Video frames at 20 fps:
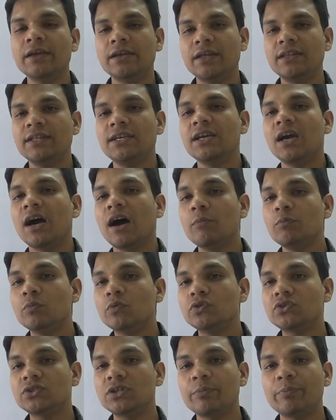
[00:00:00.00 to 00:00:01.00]
यदि हम
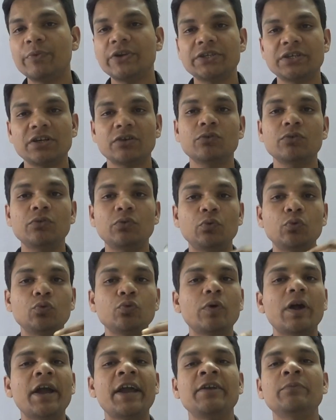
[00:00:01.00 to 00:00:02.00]
उसके प्रेशर को टू